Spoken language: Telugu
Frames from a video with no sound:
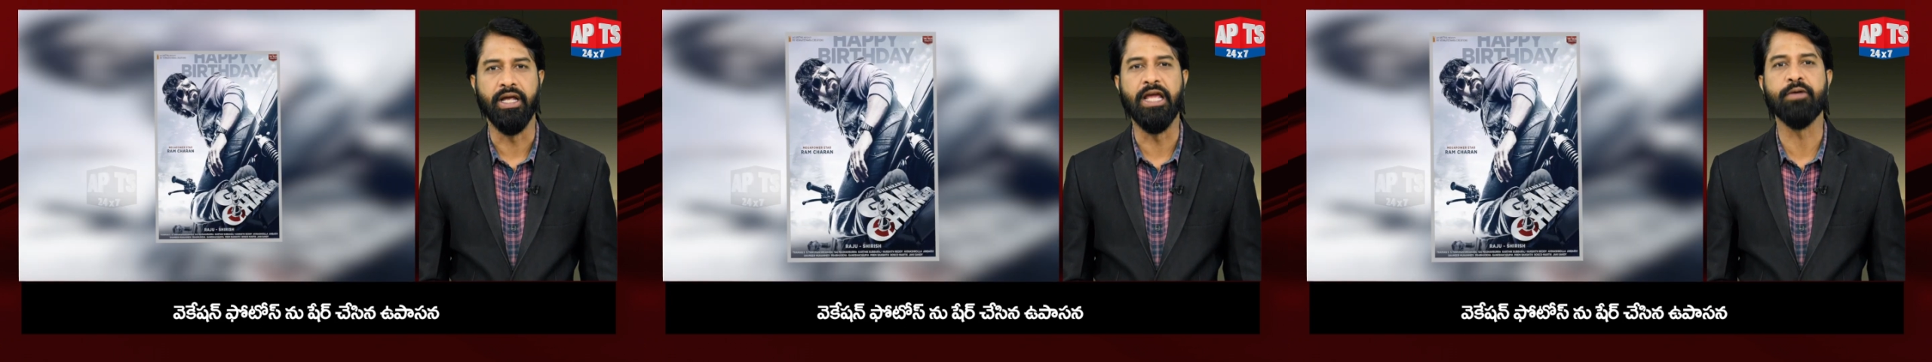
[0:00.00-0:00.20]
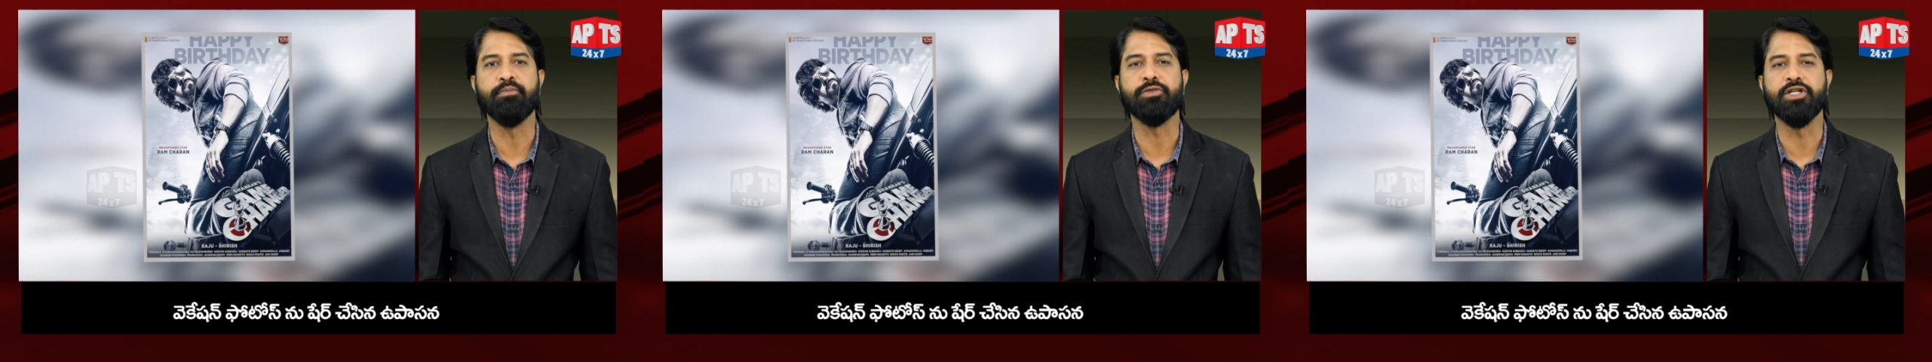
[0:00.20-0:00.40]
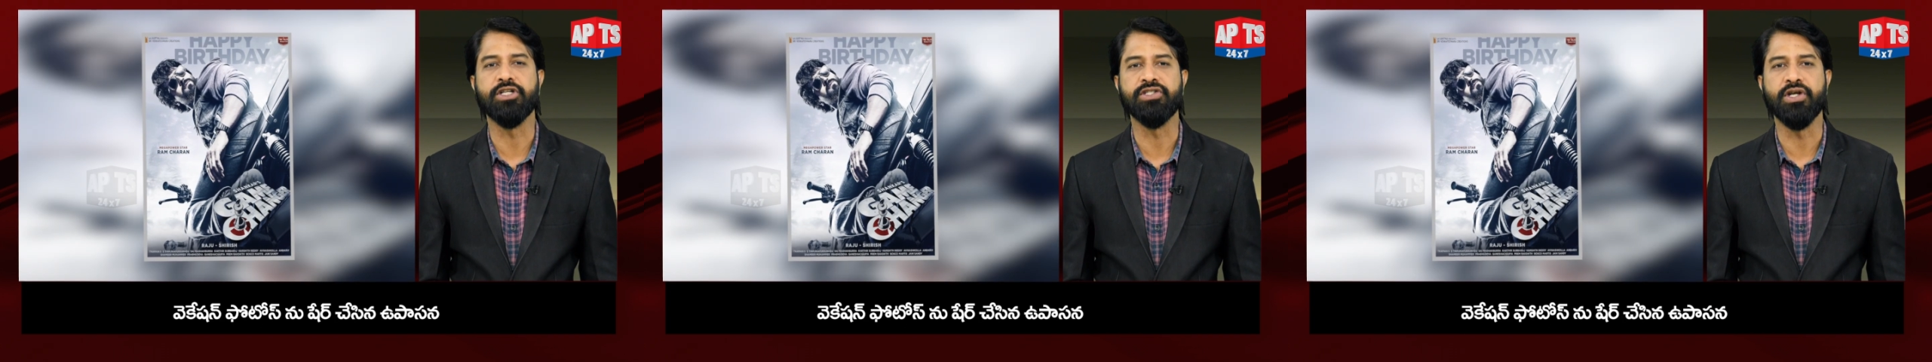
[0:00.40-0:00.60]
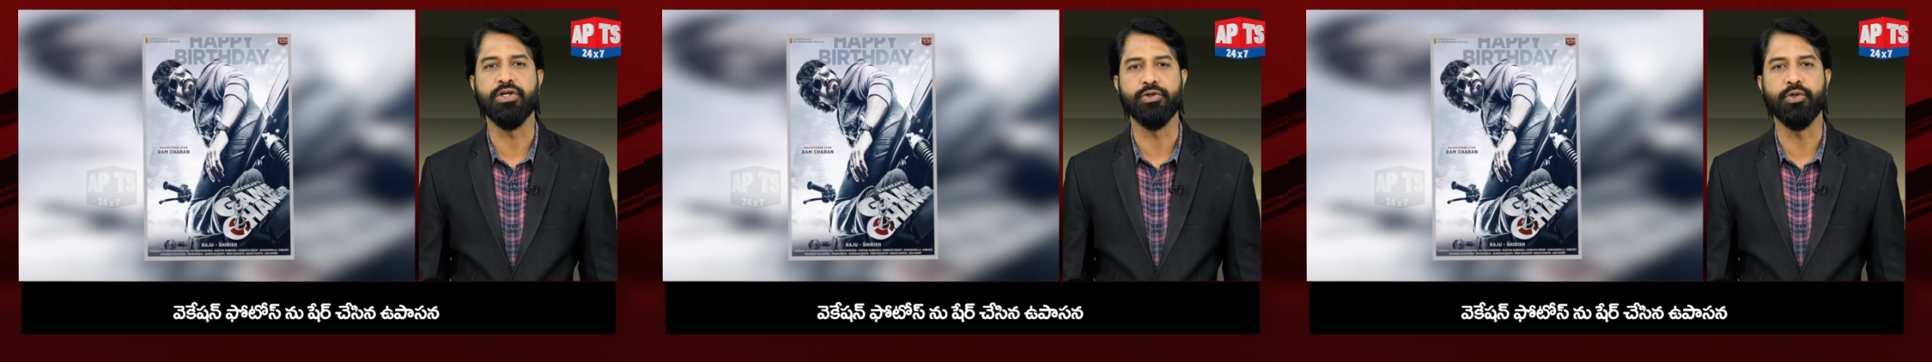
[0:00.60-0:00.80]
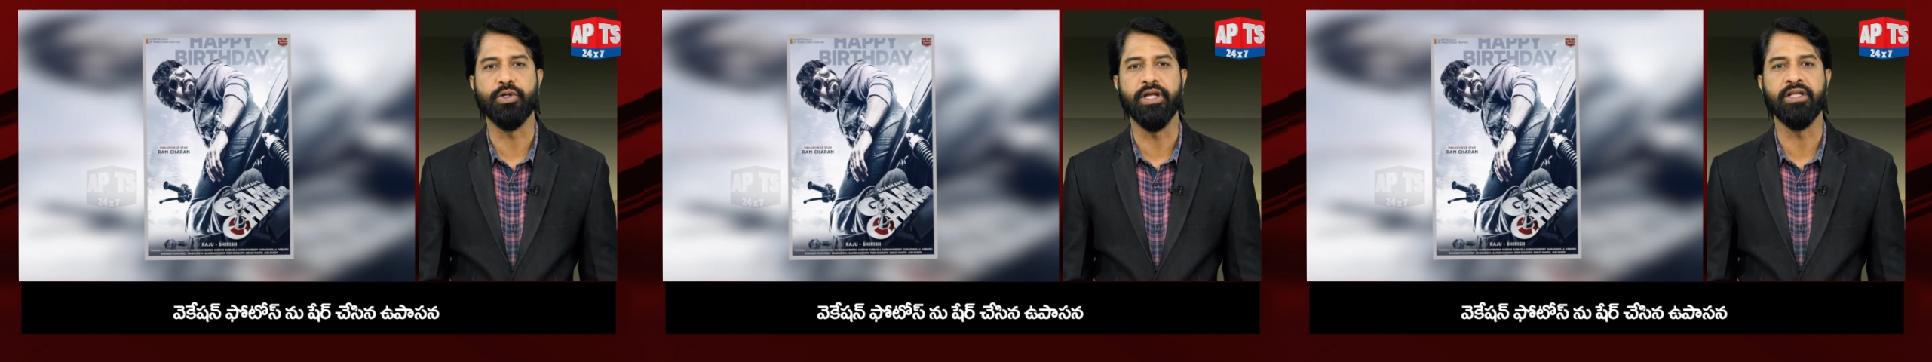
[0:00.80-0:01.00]
గేమ్ చేంజర్
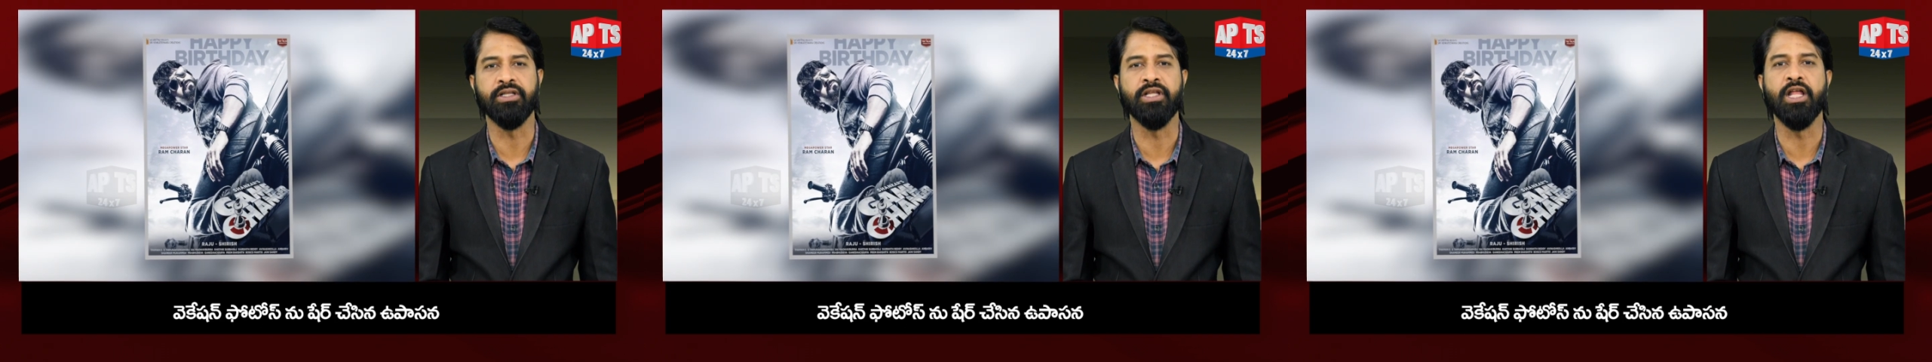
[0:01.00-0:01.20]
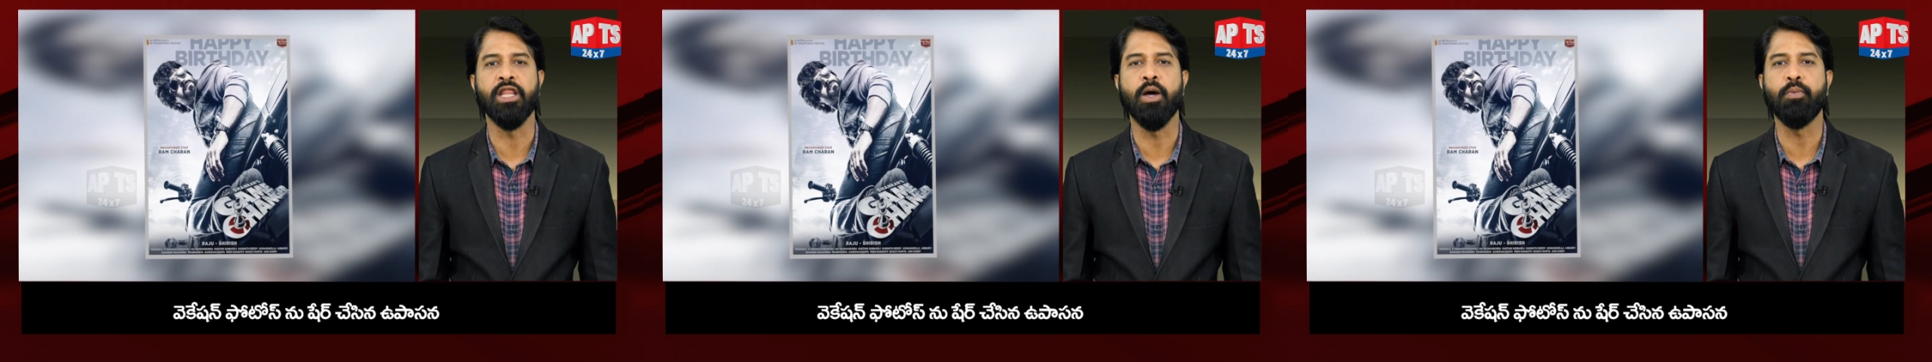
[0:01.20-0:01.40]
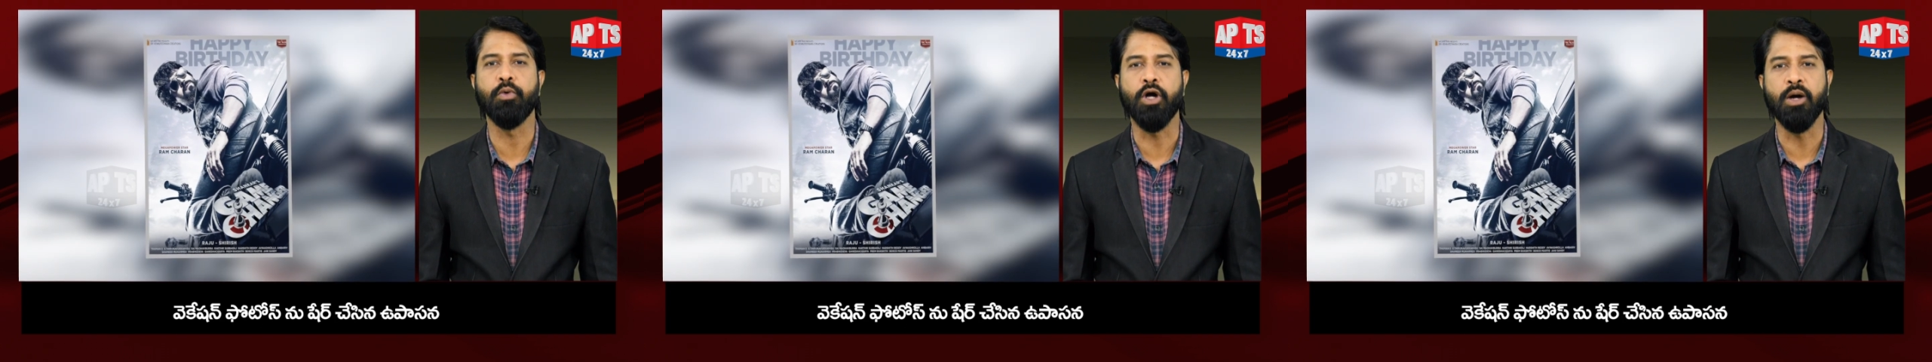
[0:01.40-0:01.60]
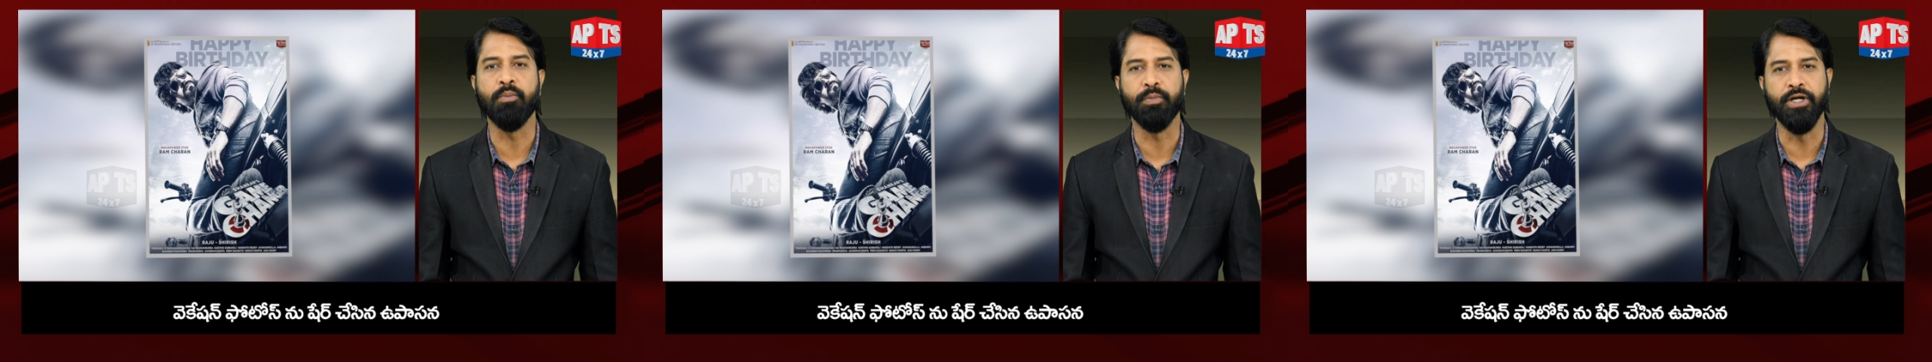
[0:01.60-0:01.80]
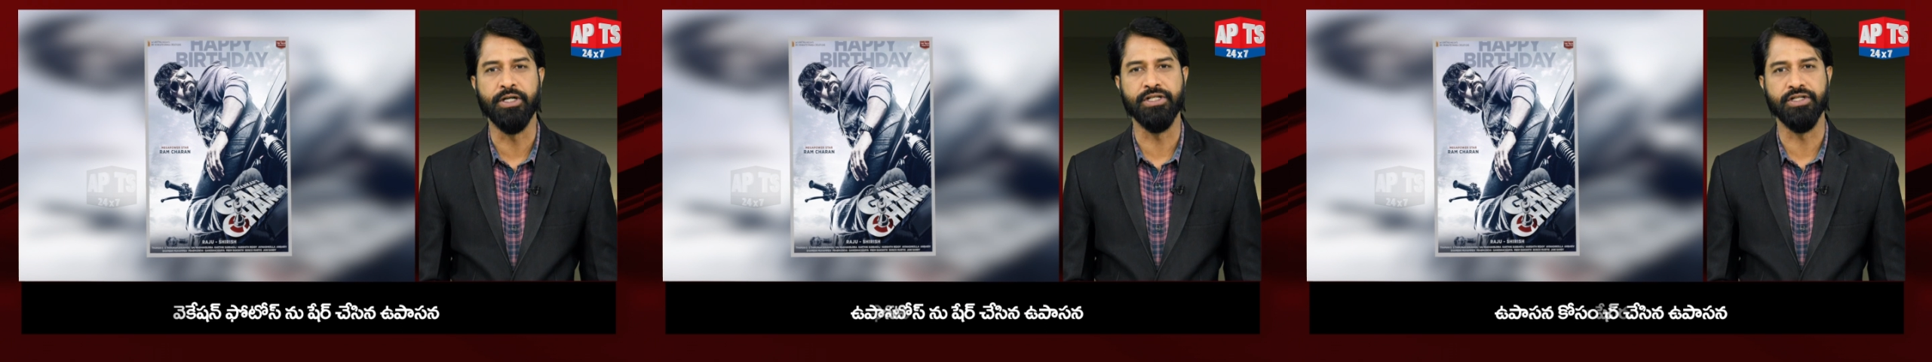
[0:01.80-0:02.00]
షూటింగ్ దాదాపు కంప్లీట్